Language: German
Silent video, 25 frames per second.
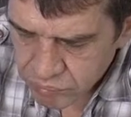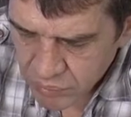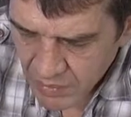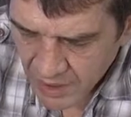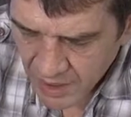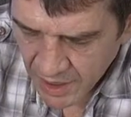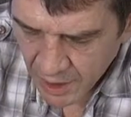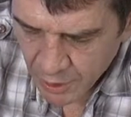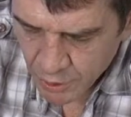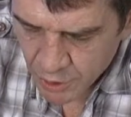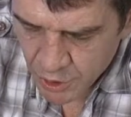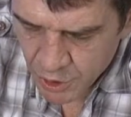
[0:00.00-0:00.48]

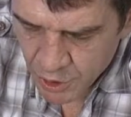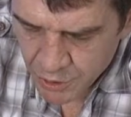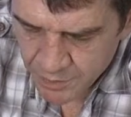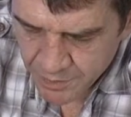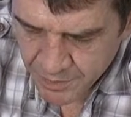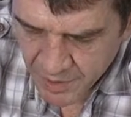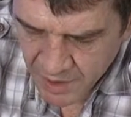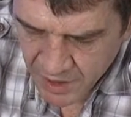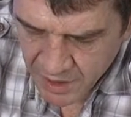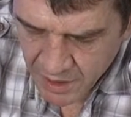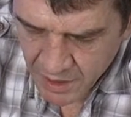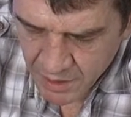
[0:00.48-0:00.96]

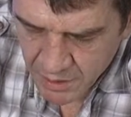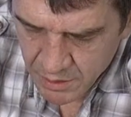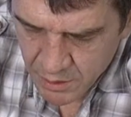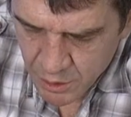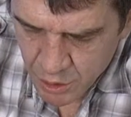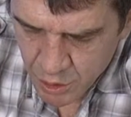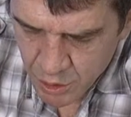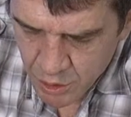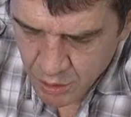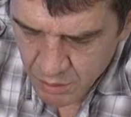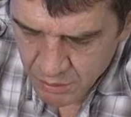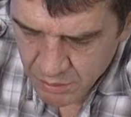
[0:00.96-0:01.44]
Lautsprecher
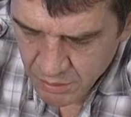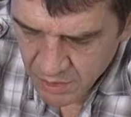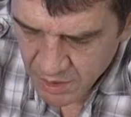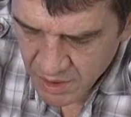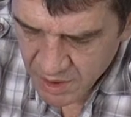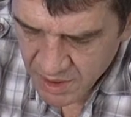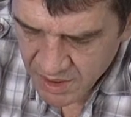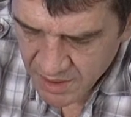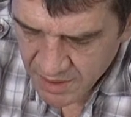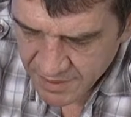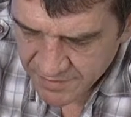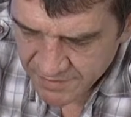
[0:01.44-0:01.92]
stumm
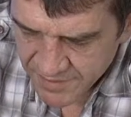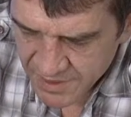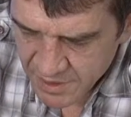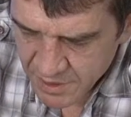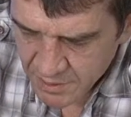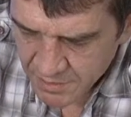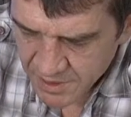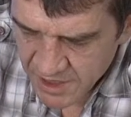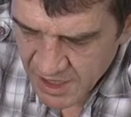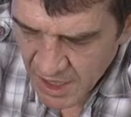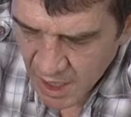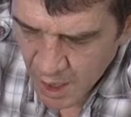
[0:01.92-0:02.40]
oder irgendwie
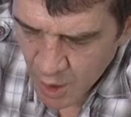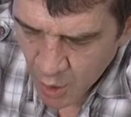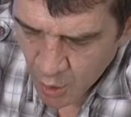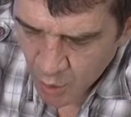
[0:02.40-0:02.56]
sowas.